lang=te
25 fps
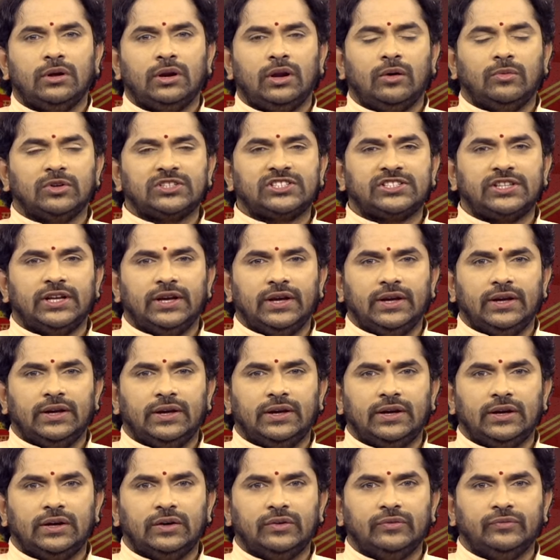నమస్తే
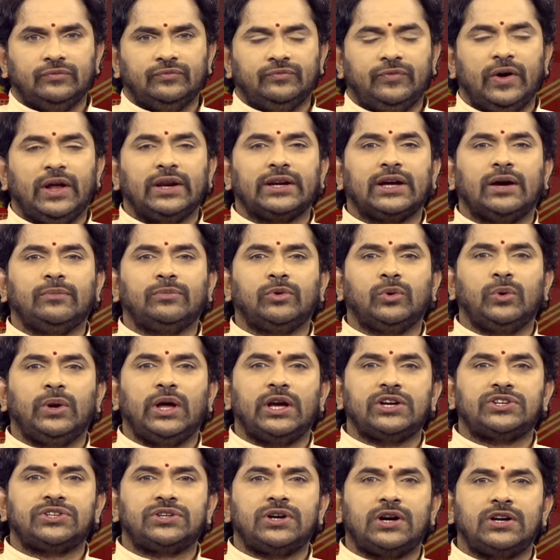వెల్కమ్ టు
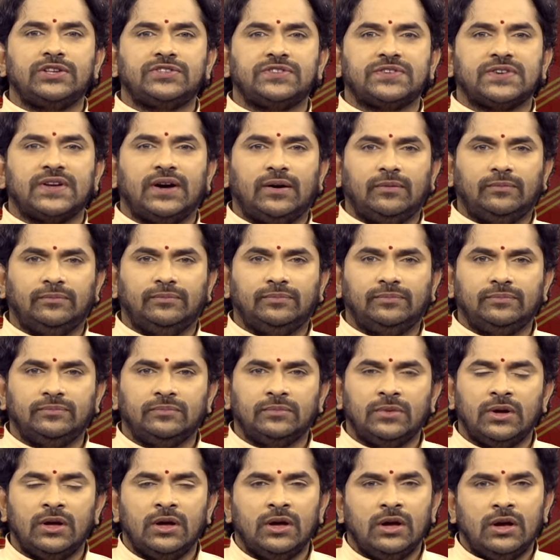నేషనలిస్ట్ హబ్
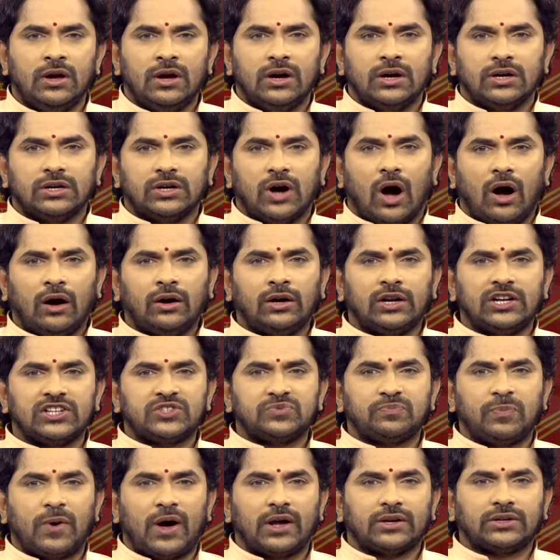
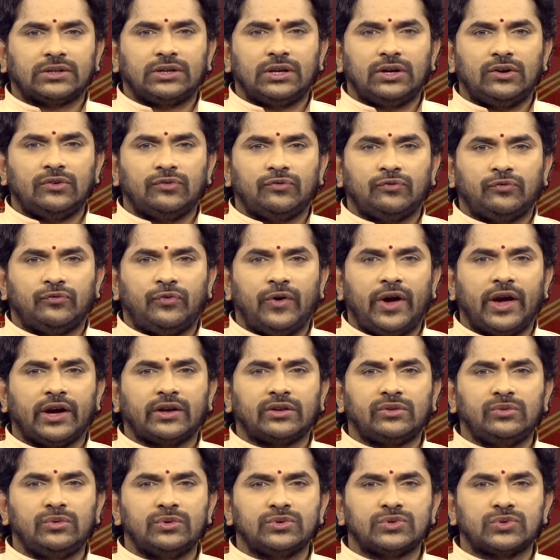కాంగ్రెస్ పార్టీ
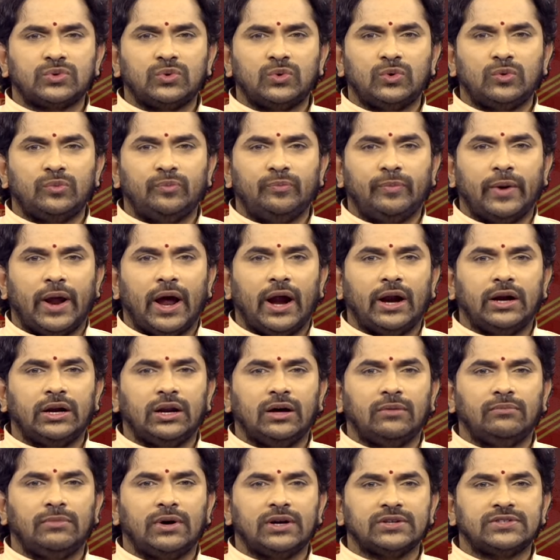ఫేక్ న్యూస్కు
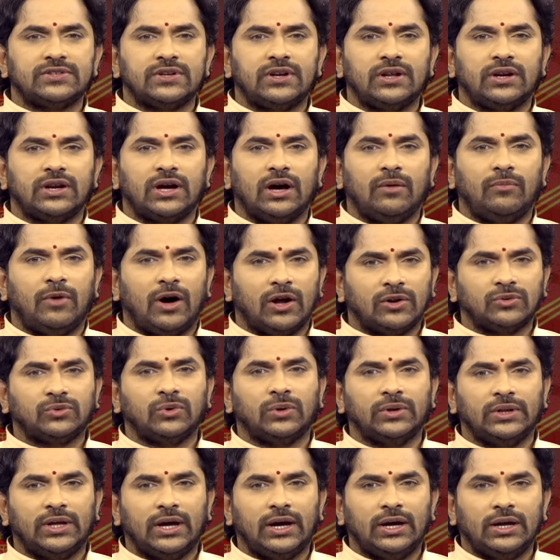బ్రాండ్ అంబాసిడర్గా
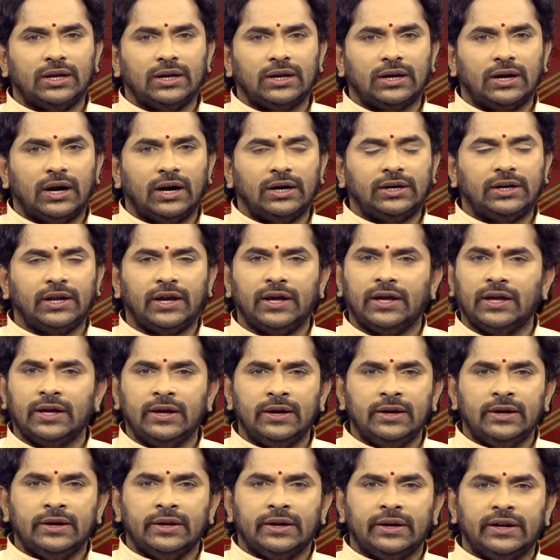మారుతోందా అంటే
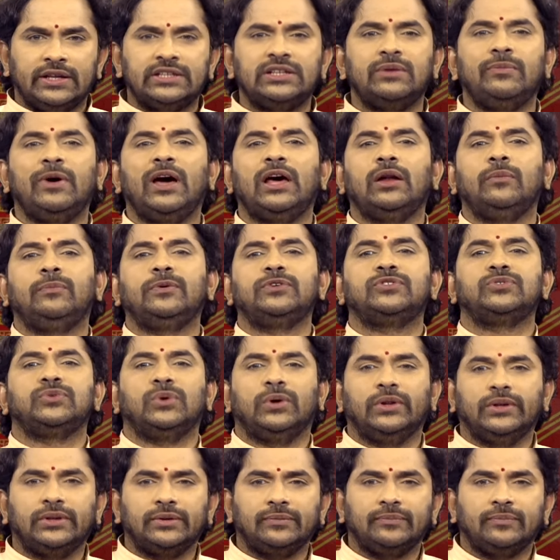నిజమే
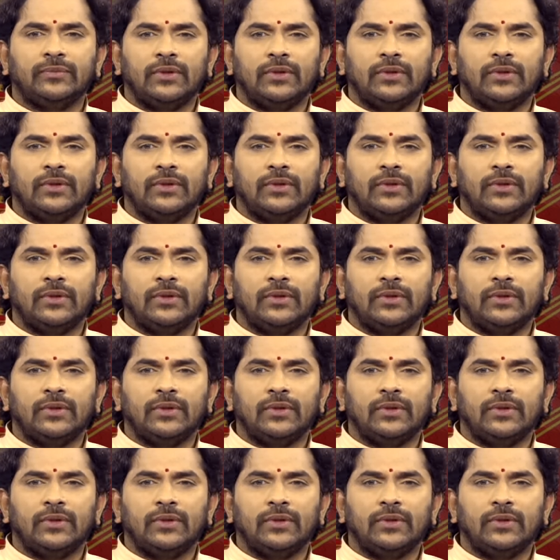అనిపిస్తోంది